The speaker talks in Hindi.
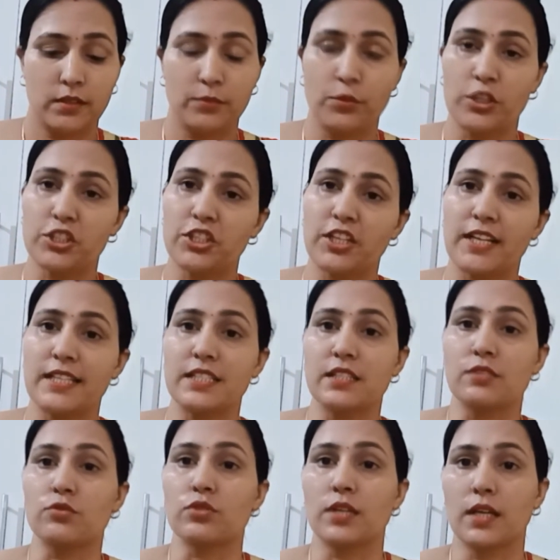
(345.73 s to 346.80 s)

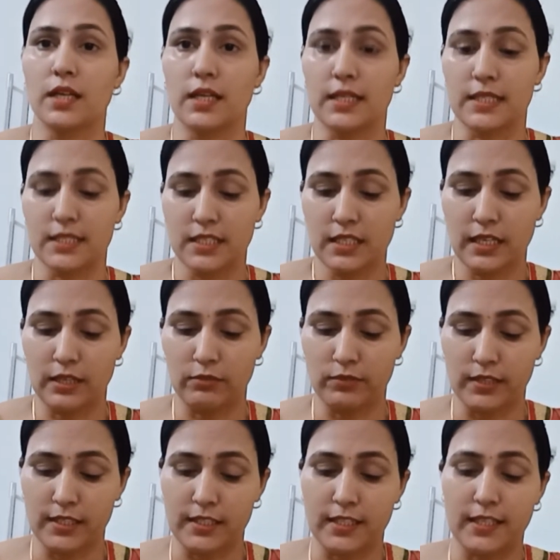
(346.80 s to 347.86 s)
मॉइस्चराइज़र कुछ लगा लीजिए
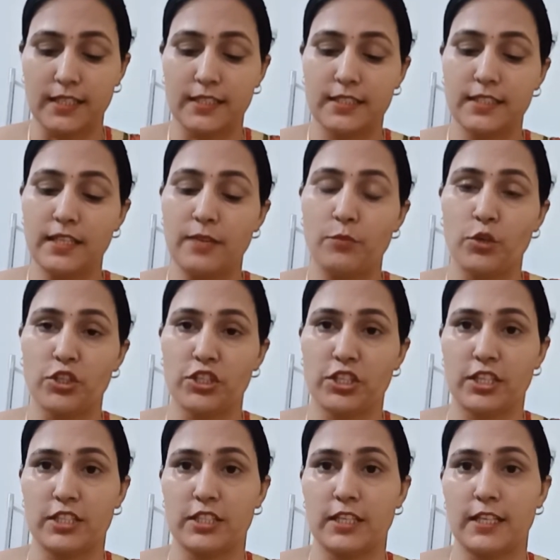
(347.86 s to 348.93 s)
एलोवेरा लगा लीजिए या
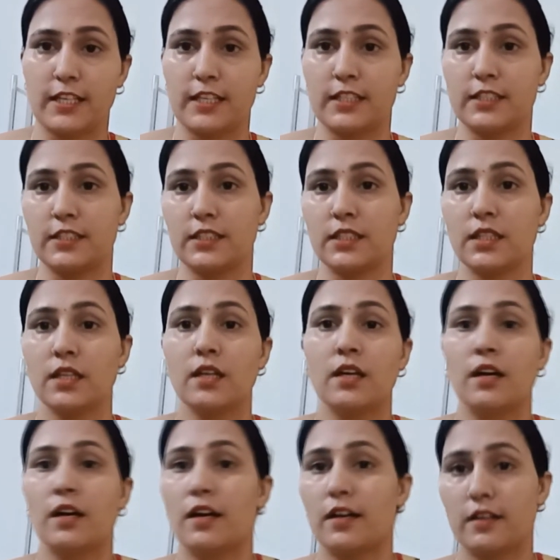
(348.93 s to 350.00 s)
मॉइस्चराइज़र लगा लीजिए
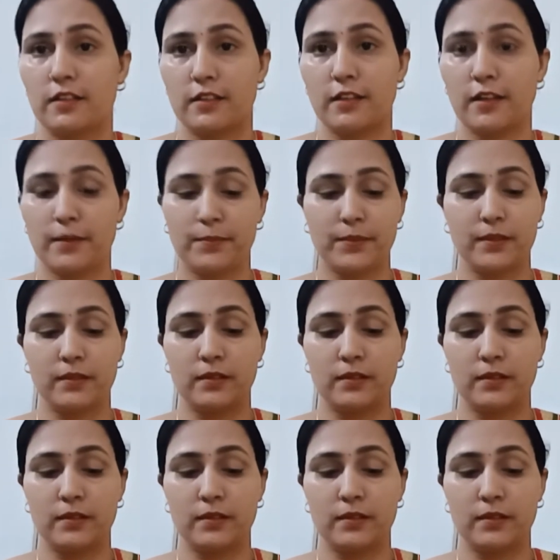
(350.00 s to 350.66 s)
अगर आप